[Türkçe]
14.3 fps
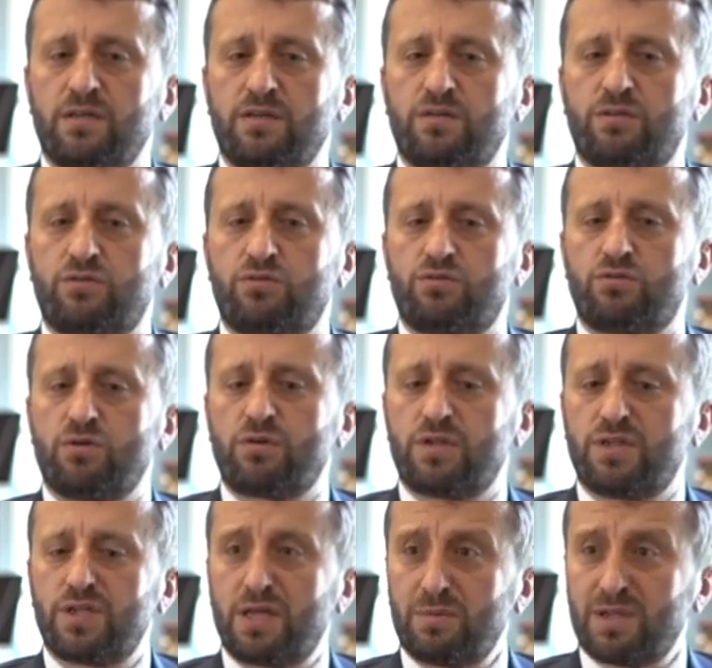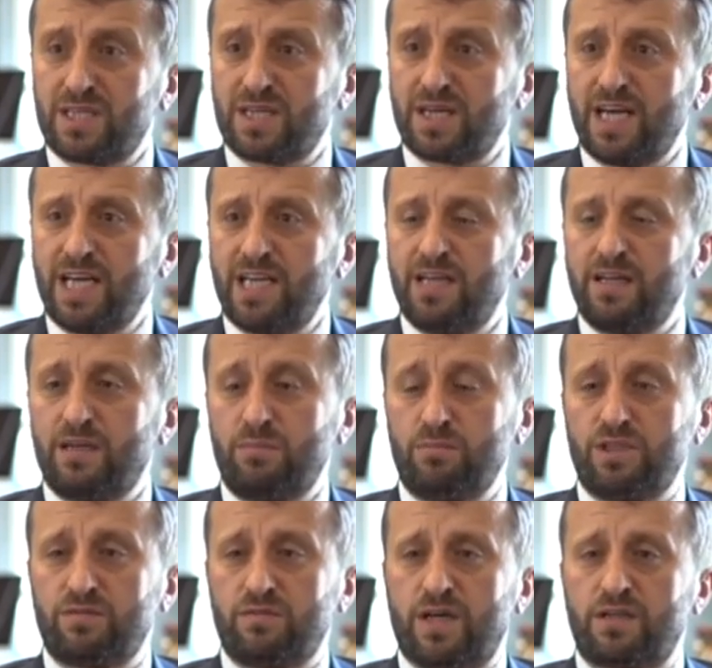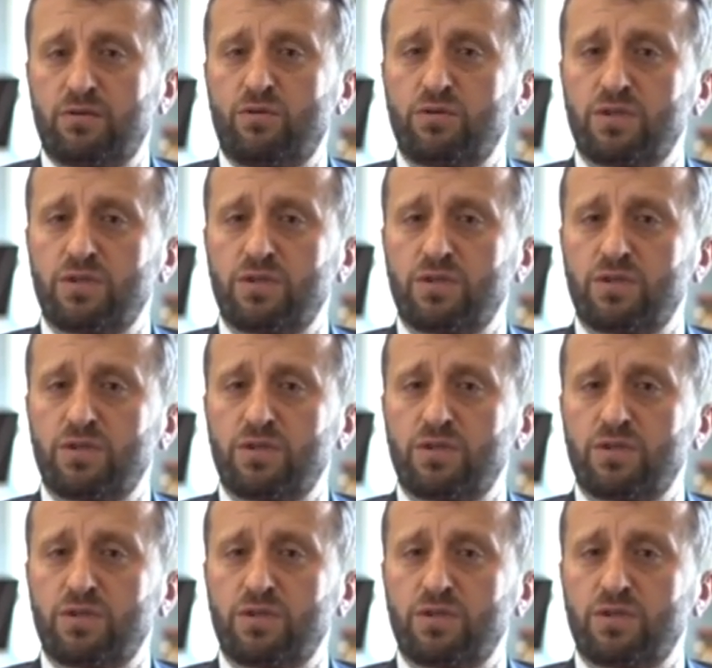E, çok dramatik ailelerimiz var.